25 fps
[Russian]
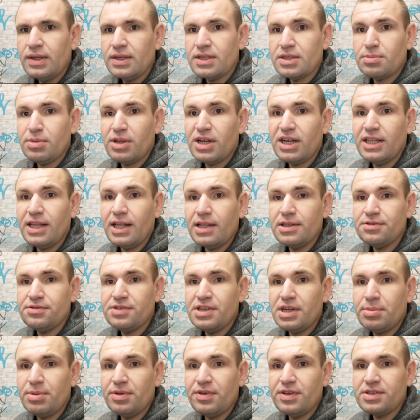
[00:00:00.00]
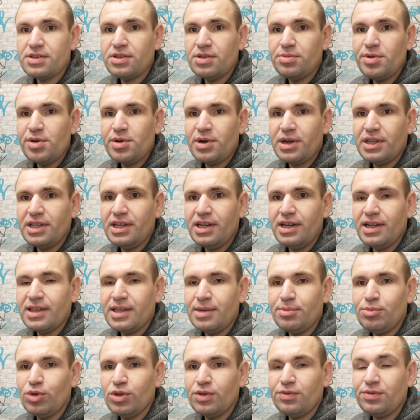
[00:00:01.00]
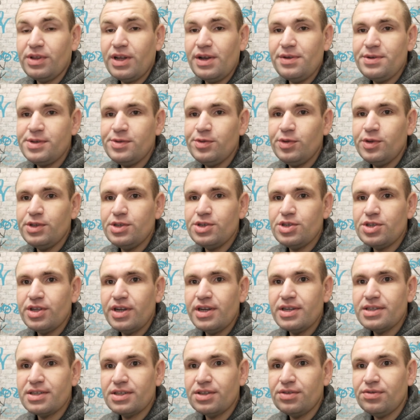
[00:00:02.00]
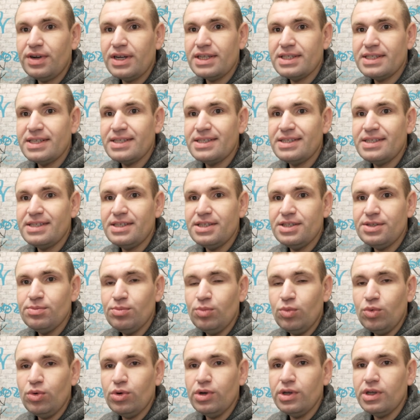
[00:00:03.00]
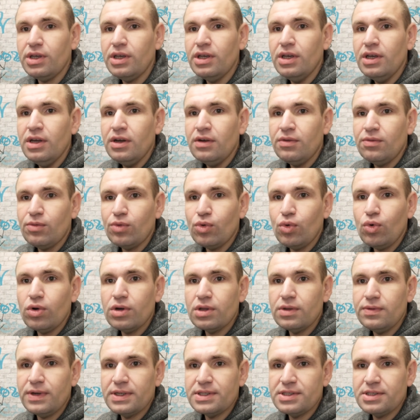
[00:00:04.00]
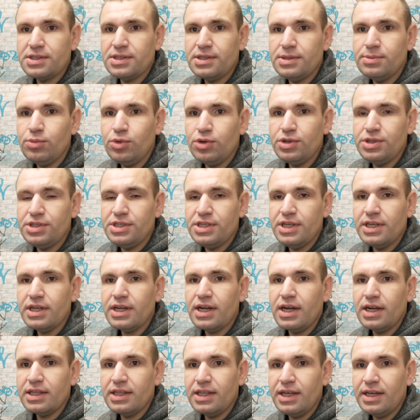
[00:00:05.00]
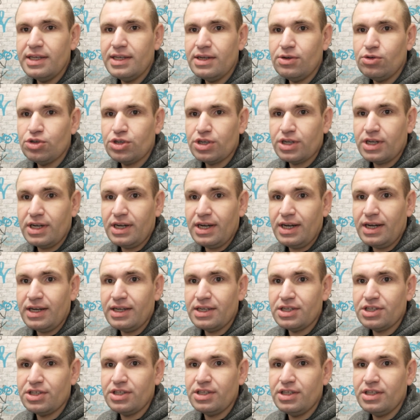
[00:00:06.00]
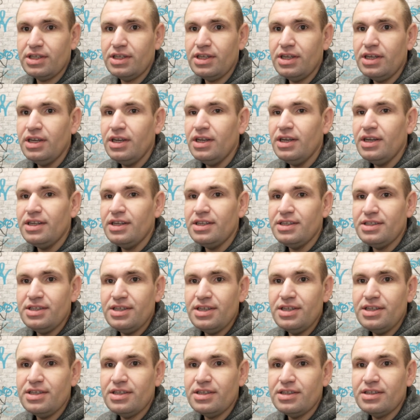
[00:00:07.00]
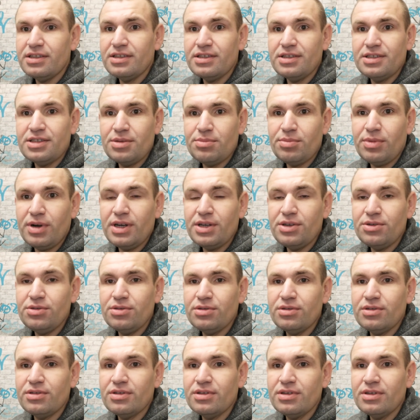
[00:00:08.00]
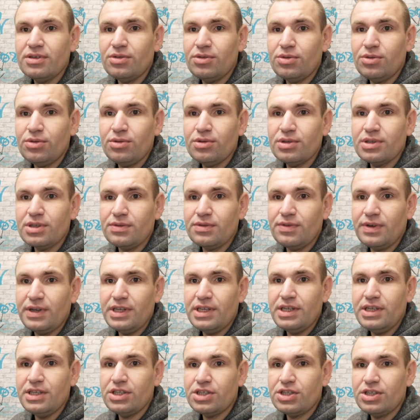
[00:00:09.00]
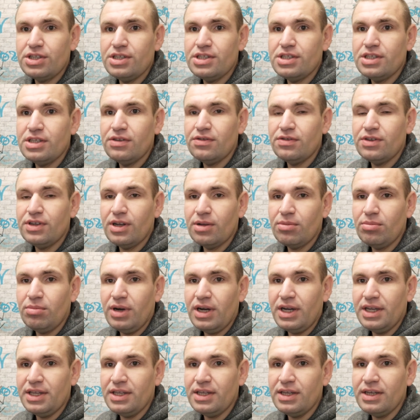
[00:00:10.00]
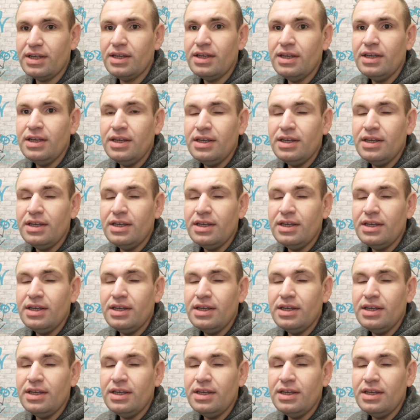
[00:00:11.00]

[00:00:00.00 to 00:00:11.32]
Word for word: С благодарностью всех приветствую на моем канале Атамонов Лайф. Сегодня начинается 27-й блог, 27-й день, когда я уже каждый день снимаю о своей жизни в Германии.